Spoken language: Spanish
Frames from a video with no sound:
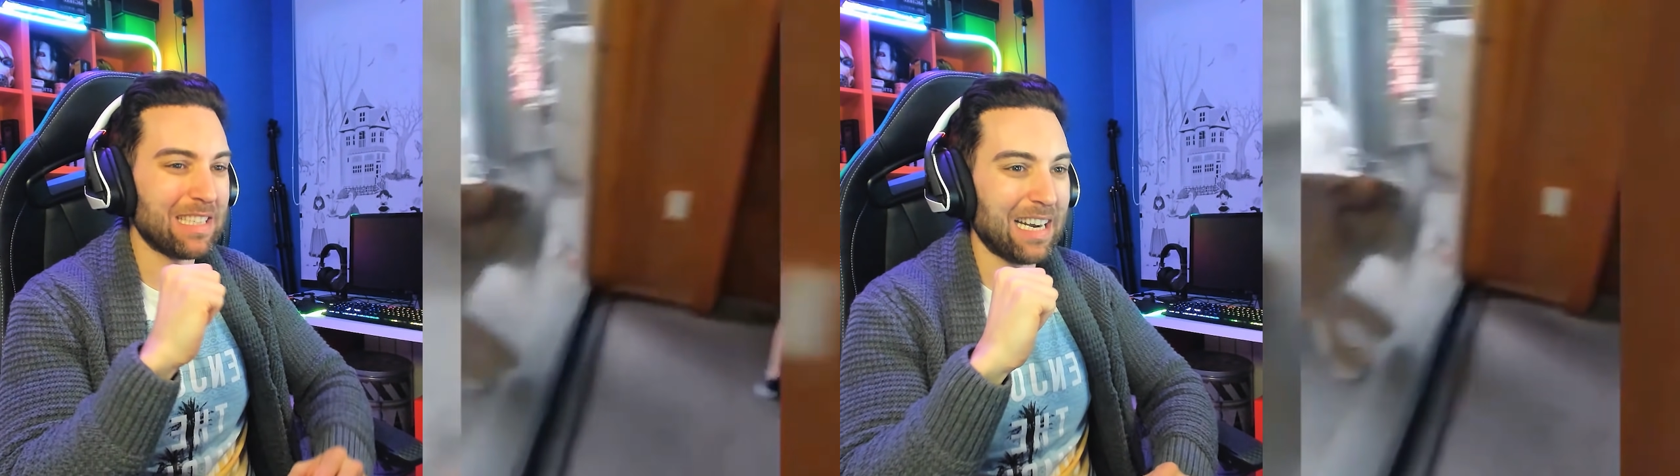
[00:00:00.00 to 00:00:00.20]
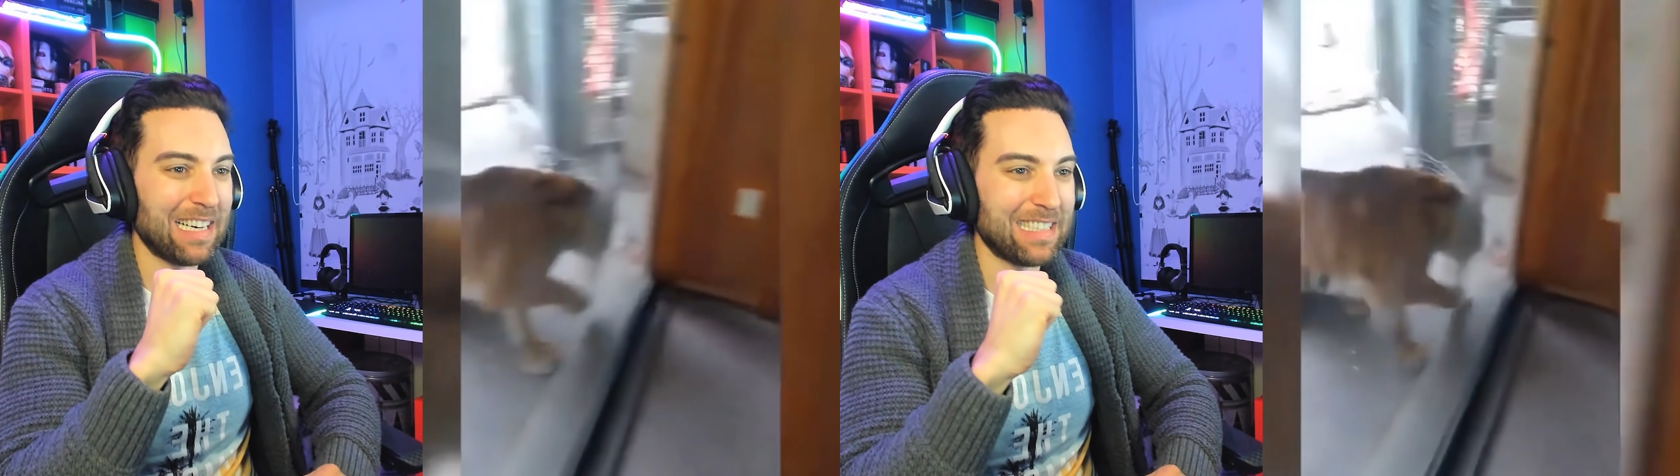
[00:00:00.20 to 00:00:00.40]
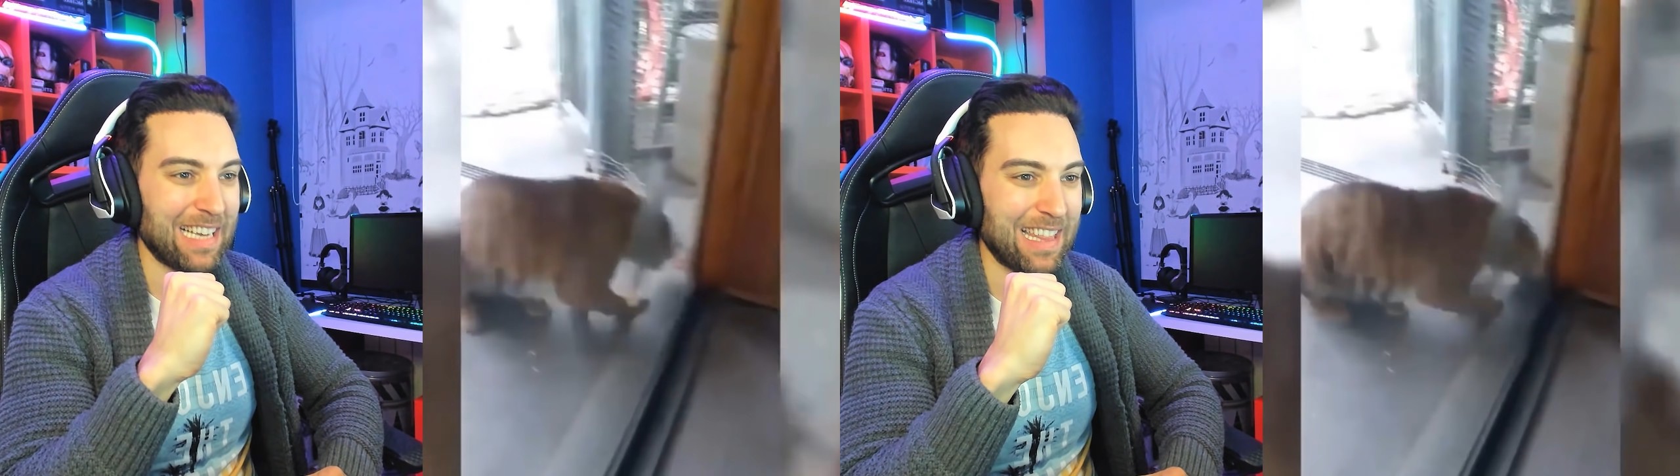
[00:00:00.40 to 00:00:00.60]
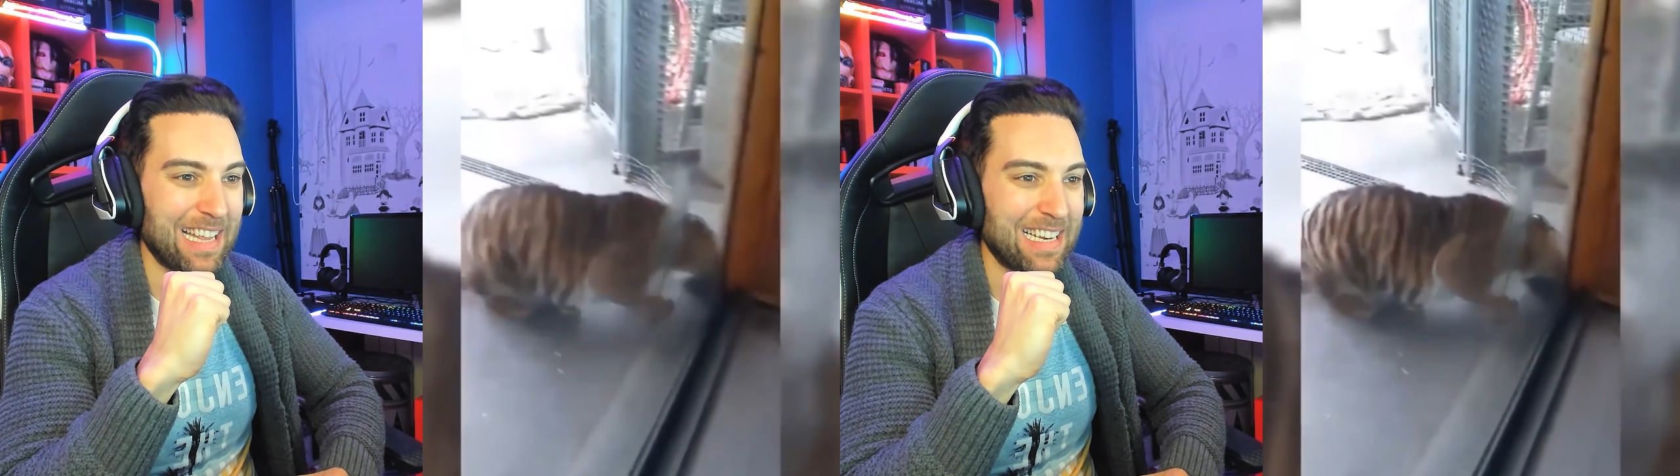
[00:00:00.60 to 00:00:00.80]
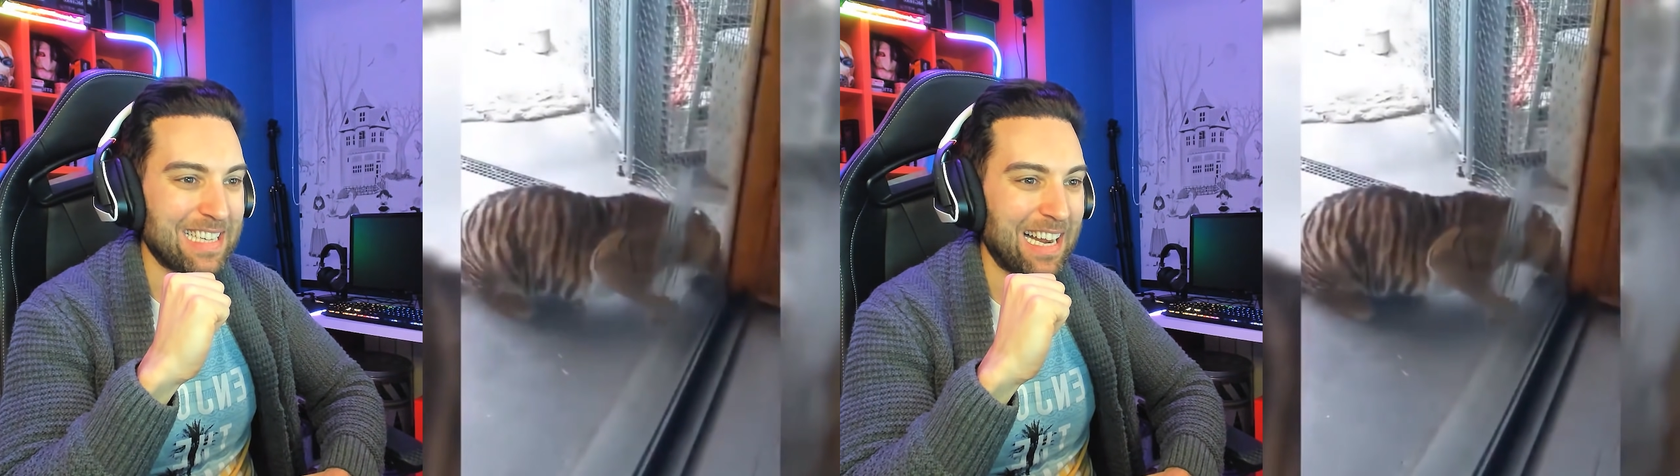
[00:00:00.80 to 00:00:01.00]
ganas de,
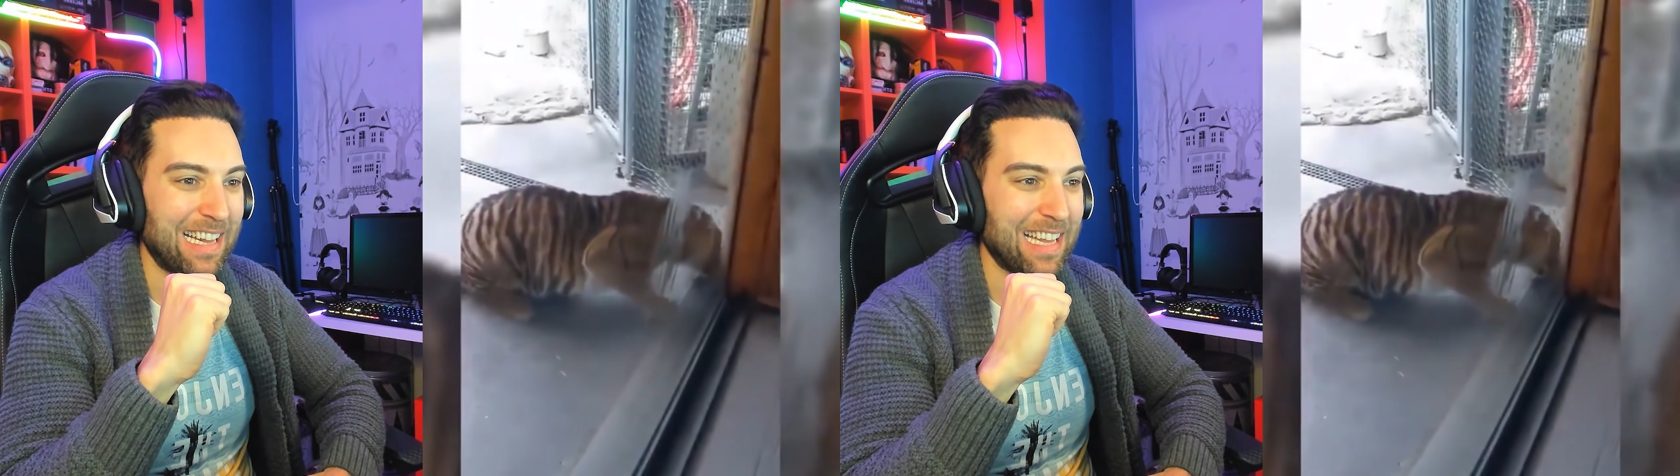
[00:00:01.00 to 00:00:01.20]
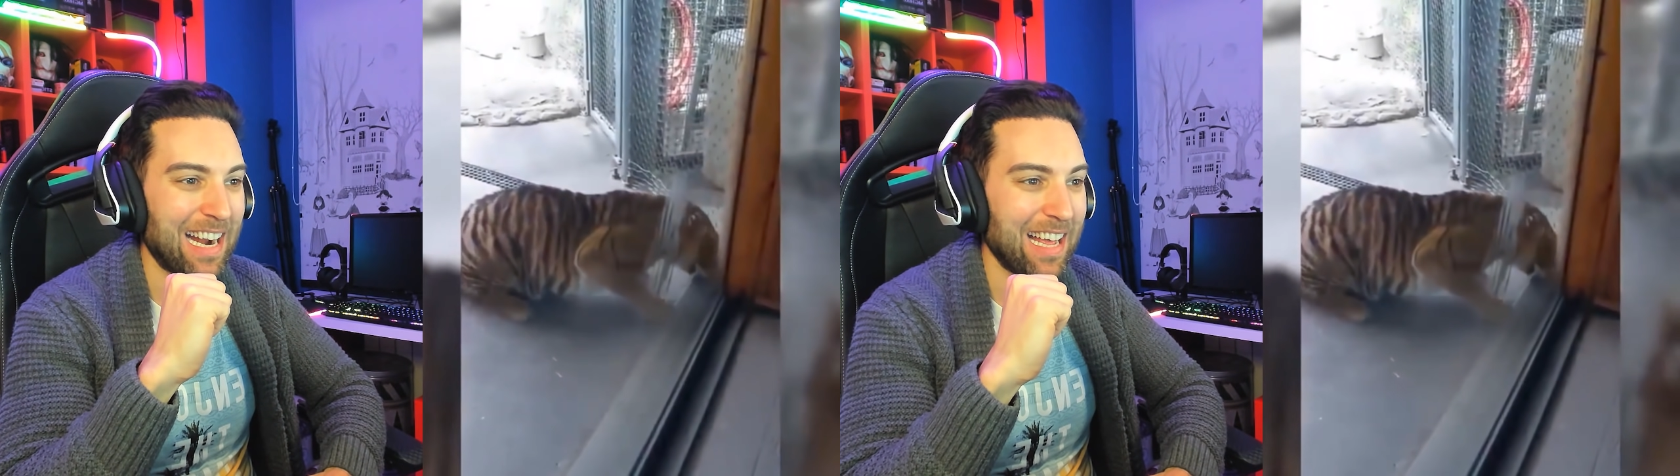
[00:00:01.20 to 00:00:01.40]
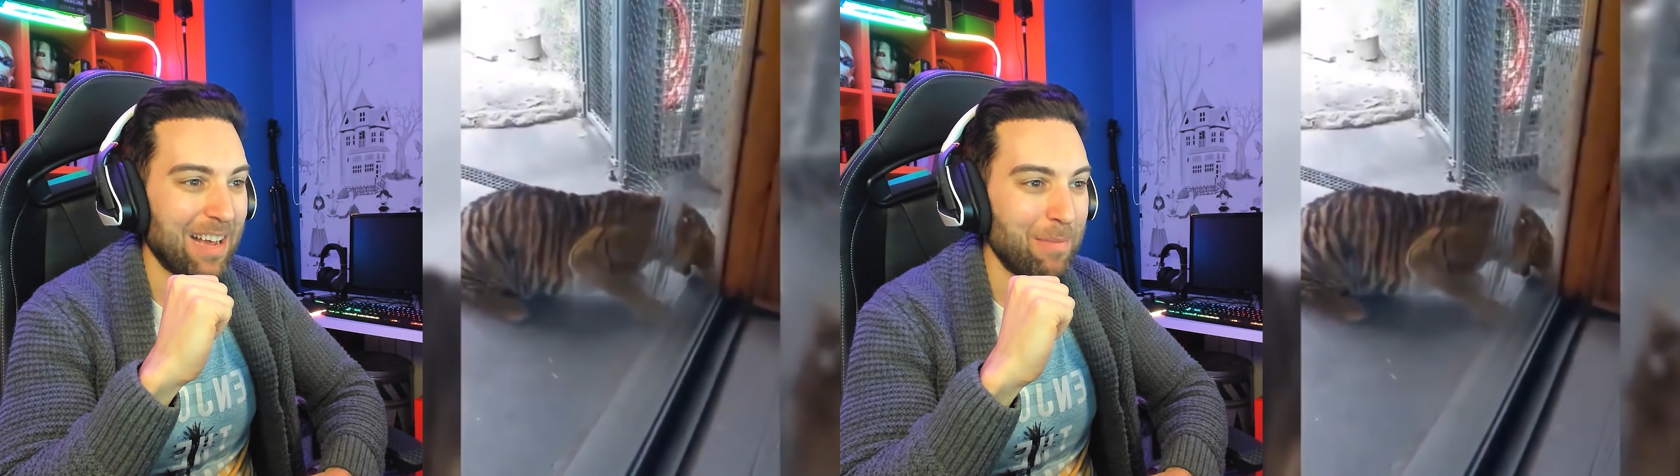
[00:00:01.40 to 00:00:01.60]
saltar.